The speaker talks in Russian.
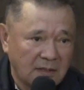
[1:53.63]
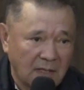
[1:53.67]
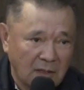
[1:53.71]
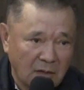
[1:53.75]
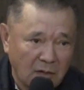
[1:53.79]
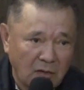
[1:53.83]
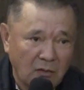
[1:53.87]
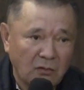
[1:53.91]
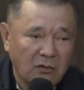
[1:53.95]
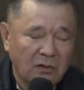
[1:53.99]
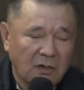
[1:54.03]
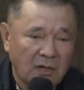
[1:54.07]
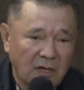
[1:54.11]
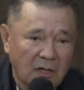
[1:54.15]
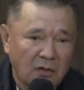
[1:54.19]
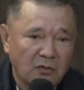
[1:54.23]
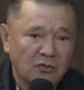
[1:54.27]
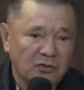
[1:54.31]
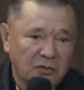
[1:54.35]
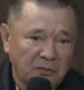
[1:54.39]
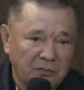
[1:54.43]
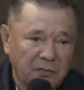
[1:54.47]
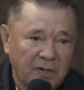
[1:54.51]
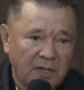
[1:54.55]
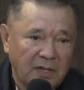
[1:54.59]
Толковый,
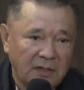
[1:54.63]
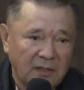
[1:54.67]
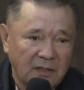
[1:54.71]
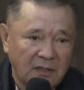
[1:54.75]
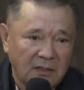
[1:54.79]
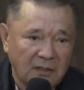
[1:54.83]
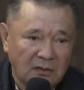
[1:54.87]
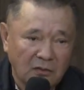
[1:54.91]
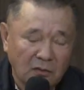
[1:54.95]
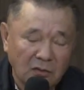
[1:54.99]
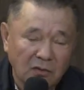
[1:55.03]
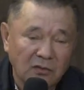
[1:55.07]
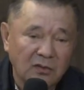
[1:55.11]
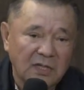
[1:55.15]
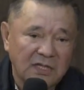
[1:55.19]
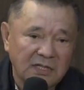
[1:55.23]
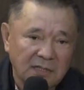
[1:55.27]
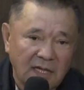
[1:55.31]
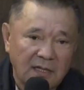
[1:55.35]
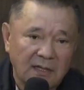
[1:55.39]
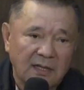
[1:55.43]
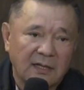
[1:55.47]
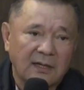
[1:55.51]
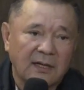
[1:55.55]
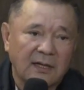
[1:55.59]
хороший парень, но он
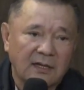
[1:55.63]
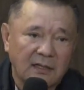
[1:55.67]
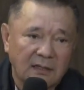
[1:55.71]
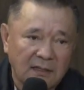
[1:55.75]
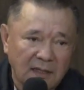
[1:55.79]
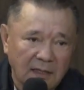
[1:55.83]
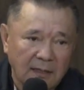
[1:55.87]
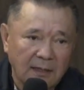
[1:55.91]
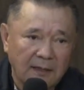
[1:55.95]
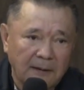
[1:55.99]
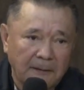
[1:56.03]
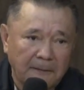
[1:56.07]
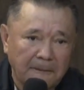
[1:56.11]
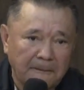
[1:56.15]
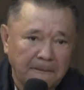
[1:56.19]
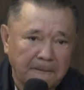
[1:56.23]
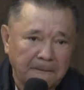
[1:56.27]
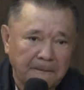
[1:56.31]
начальник отдела.